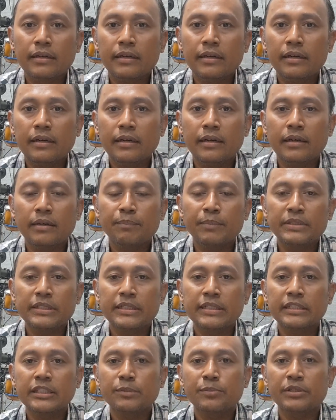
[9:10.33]
uh, eh,
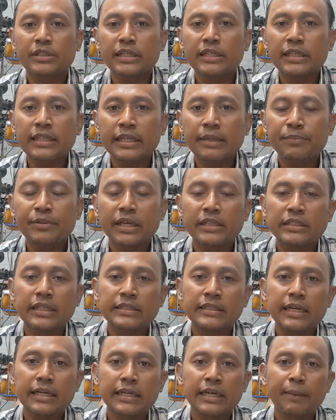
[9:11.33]
mesin yang seperti ini
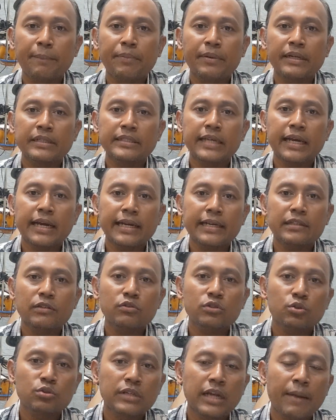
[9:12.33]
biasanya gap ring shaker
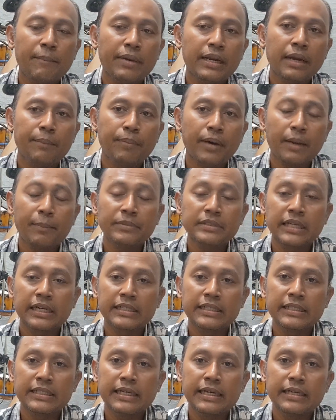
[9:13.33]
itu sudah melebar
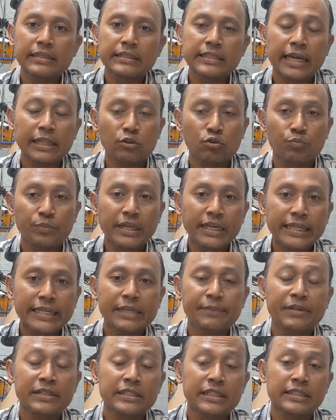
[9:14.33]
menjadi satu
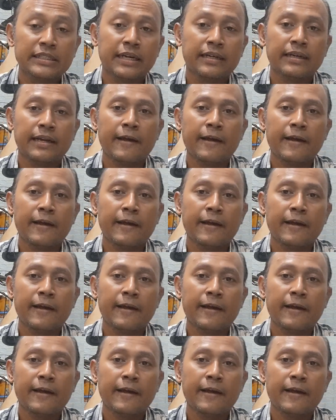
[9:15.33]
mili biasanya.